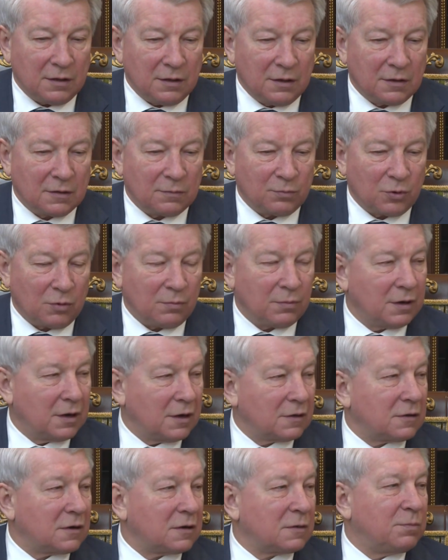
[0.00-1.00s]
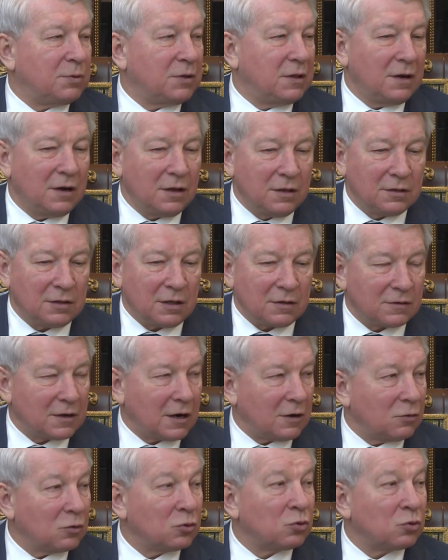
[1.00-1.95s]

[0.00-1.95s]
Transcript: и «Газпром Газораспределение Назарань».